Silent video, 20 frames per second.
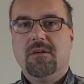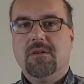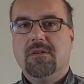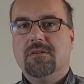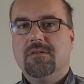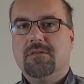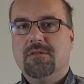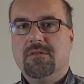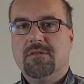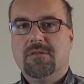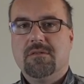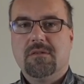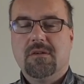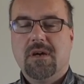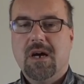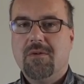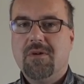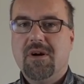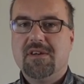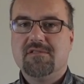e,
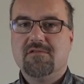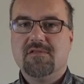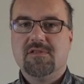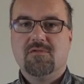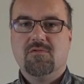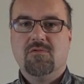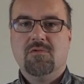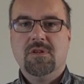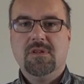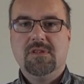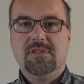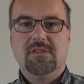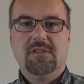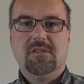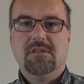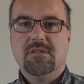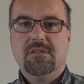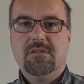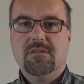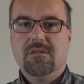hałasy z
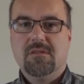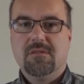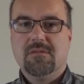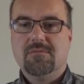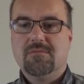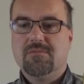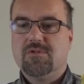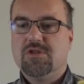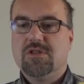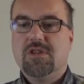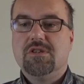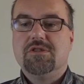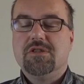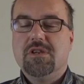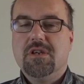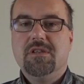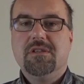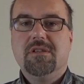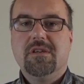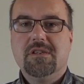ulicy, e, czy
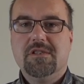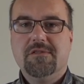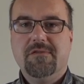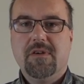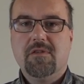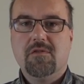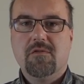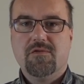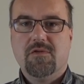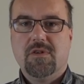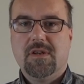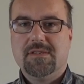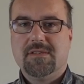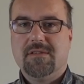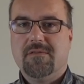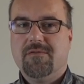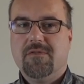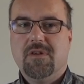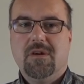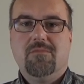też innych dźwięków, które
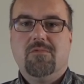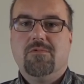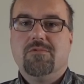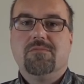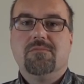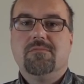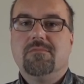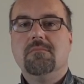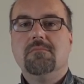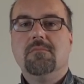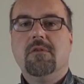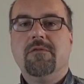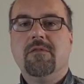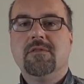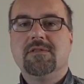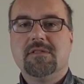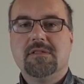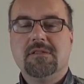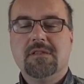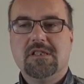są w domu.
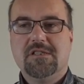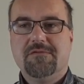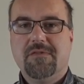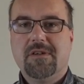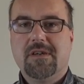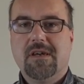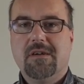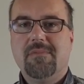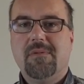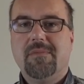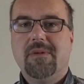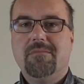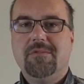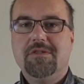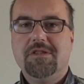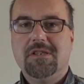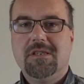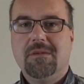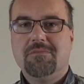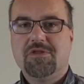Mówiąc o innych dźwiękach, mam na
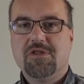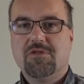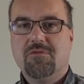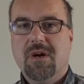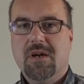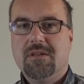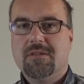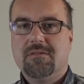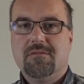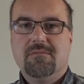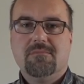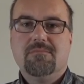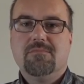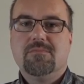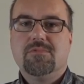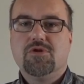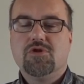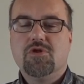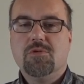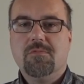myśli na przykład
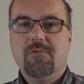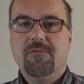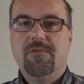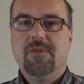szum